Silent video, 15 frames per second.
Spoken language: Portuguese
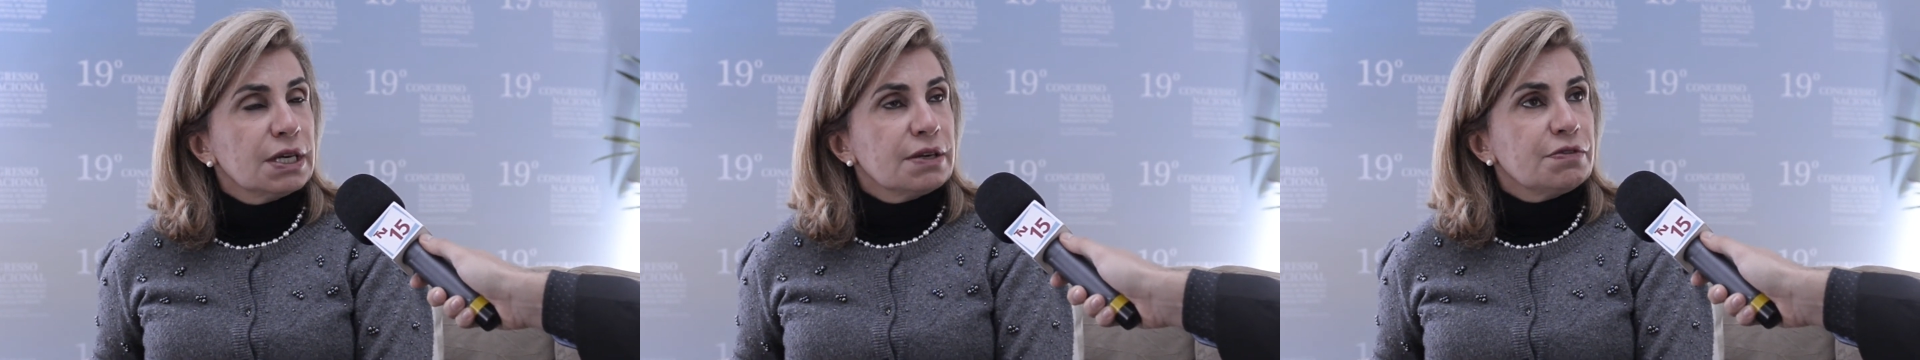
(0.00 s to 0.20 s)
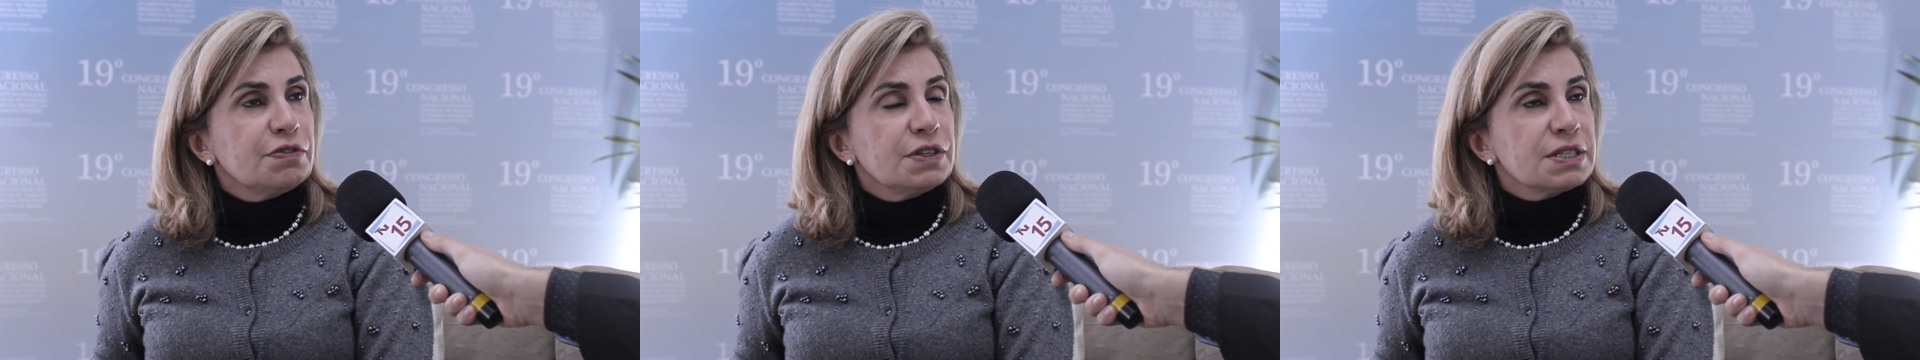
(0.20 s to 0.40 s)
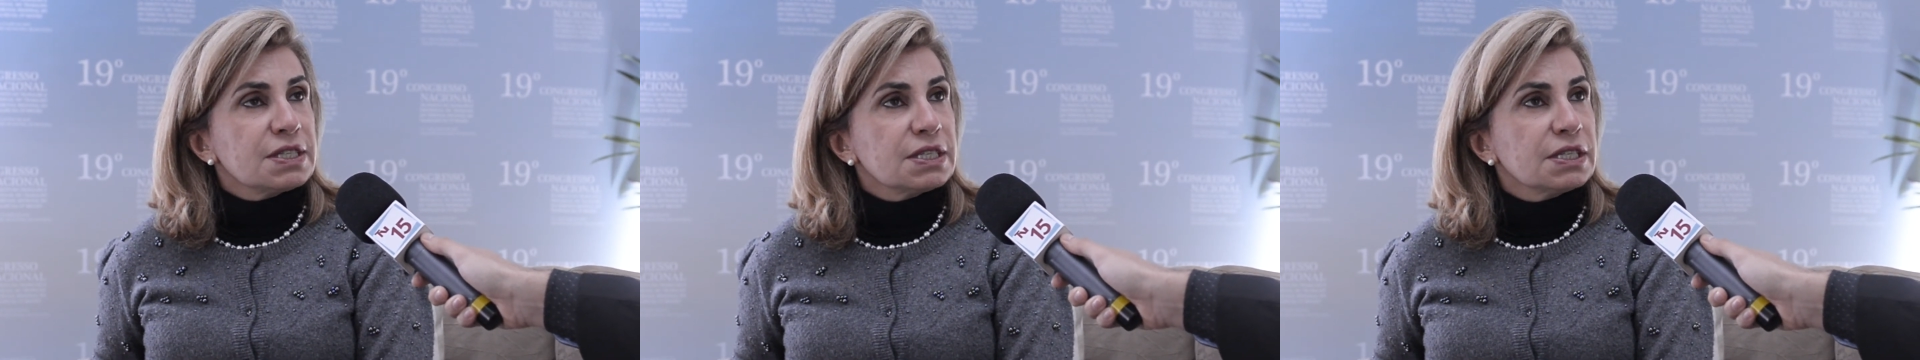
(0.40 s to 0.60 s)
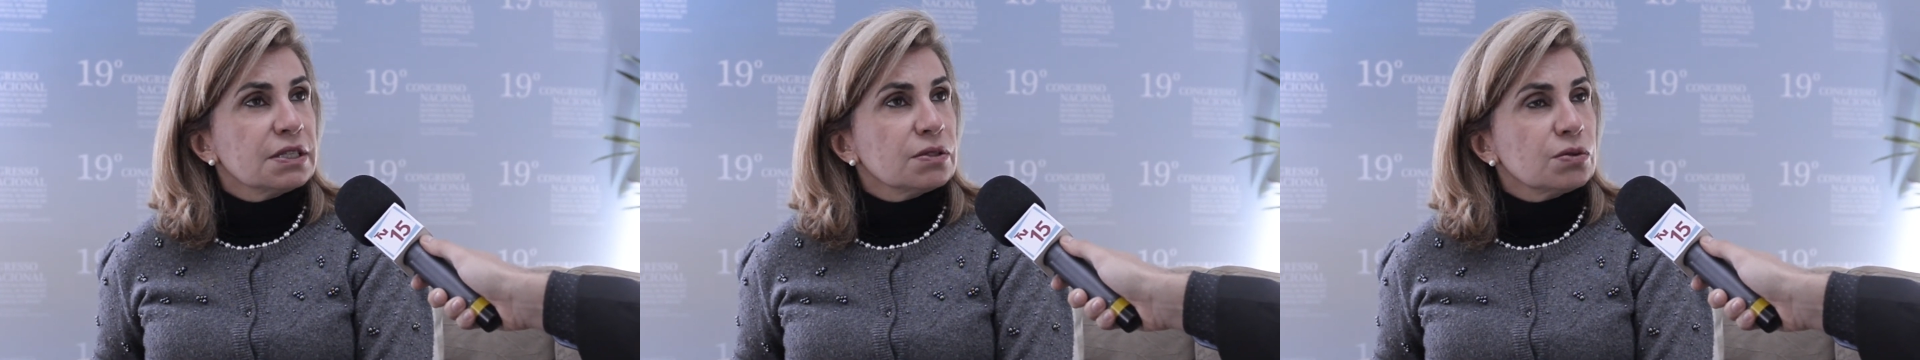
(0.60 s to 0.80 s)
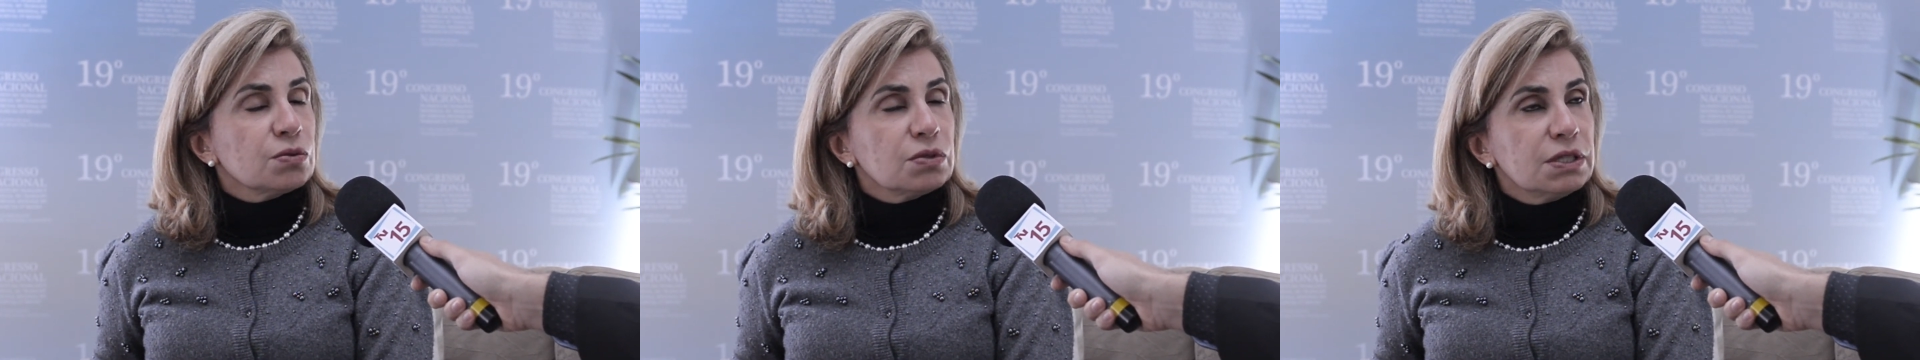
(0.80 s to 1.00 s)

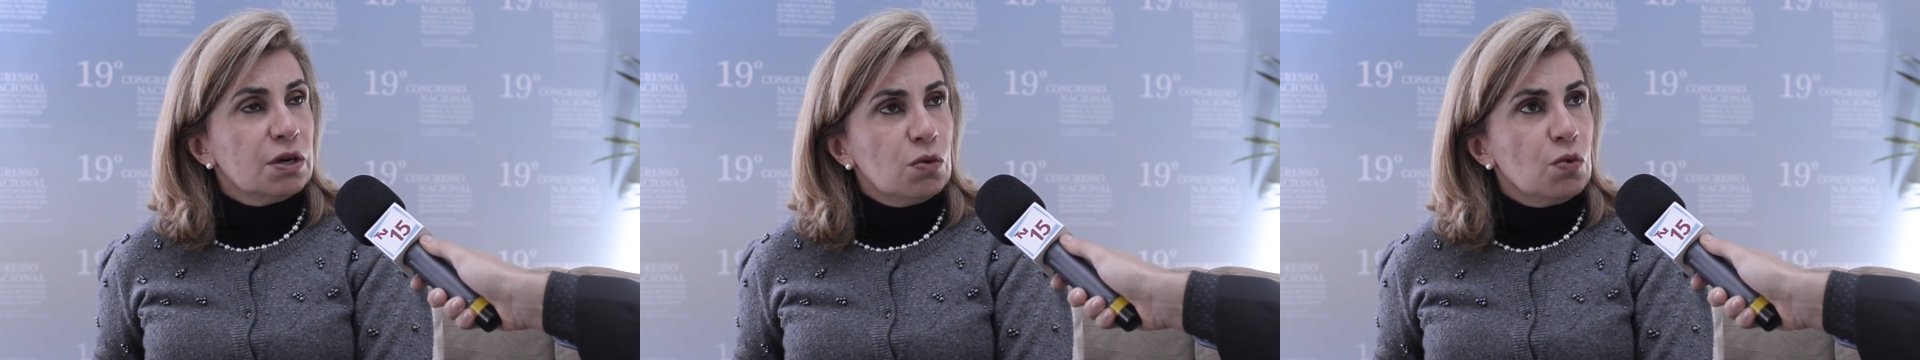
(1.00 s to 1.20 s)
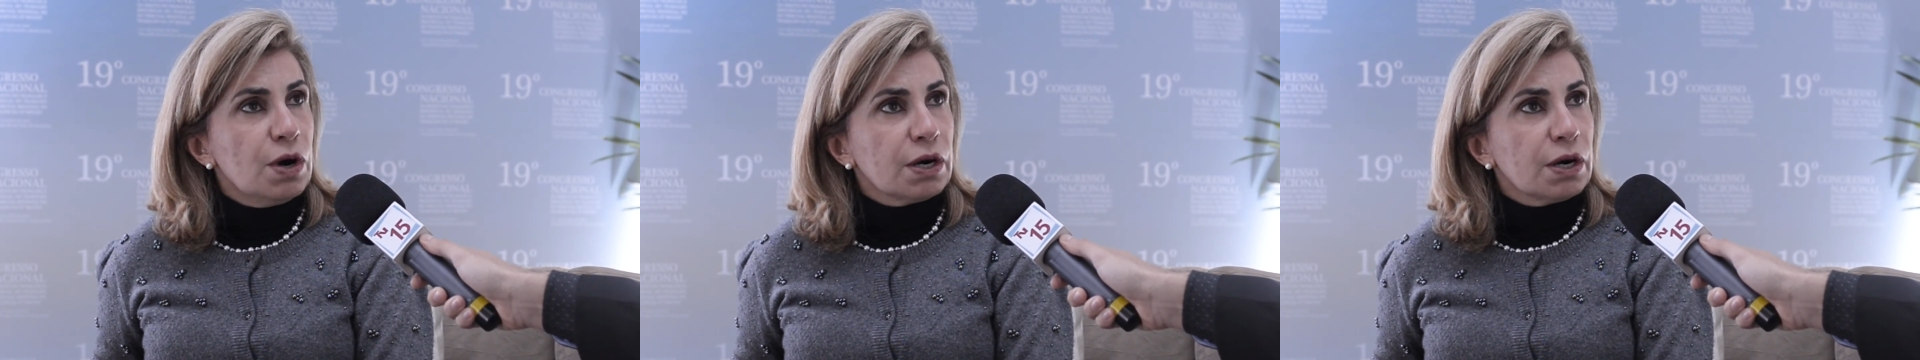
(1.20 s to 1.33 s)
visando não um